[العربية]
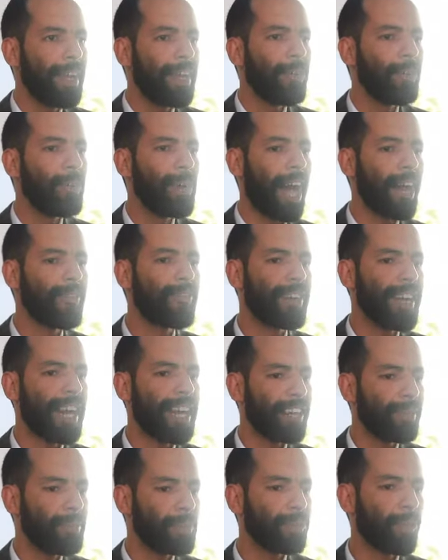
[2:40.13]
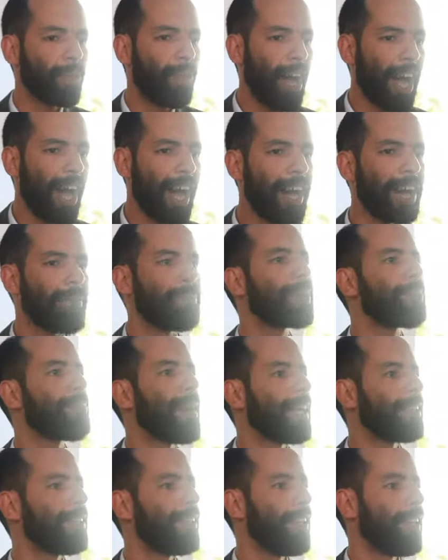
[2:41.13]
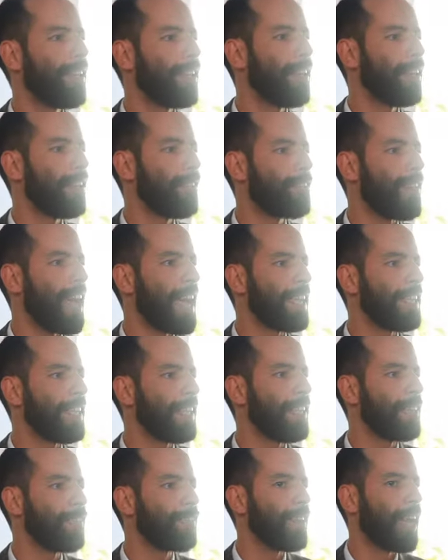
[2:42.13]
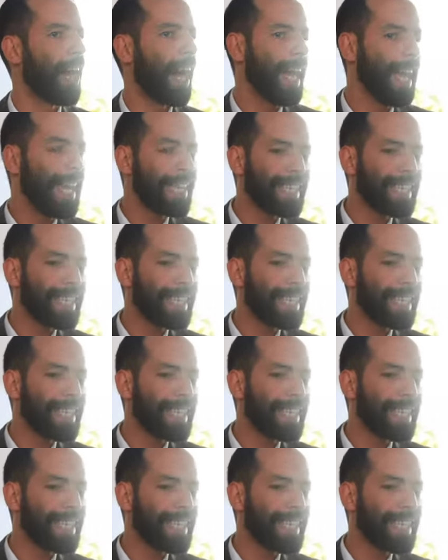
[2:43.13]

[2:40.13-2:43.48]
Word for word: والافكار المطروحه من بعض الفاعلين فيها